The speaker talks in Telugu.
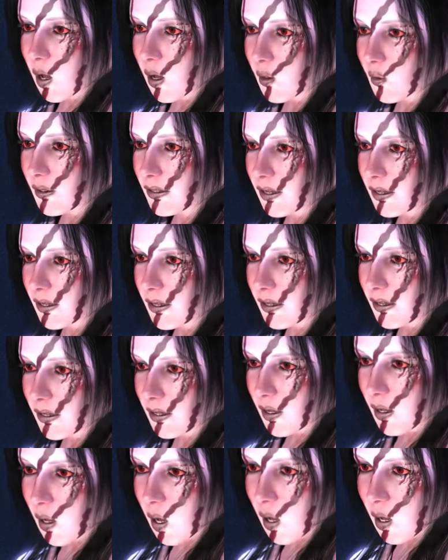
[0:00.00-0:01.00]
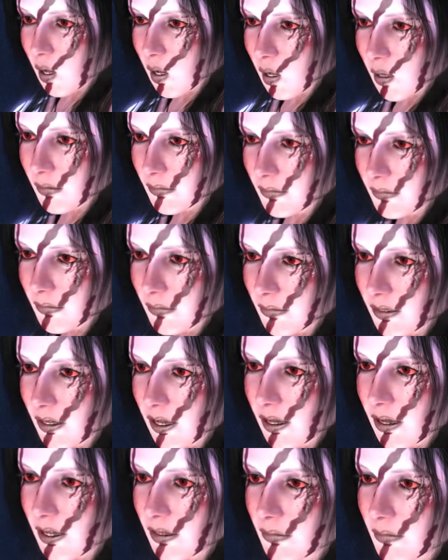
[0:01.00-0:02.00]
మరొకరుంటే నా
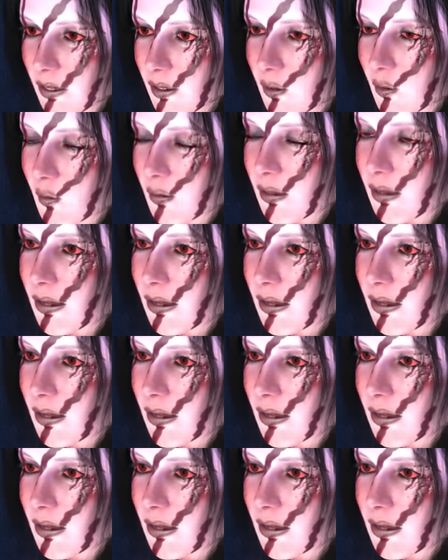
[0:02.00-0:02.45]
గురించి చెప్పి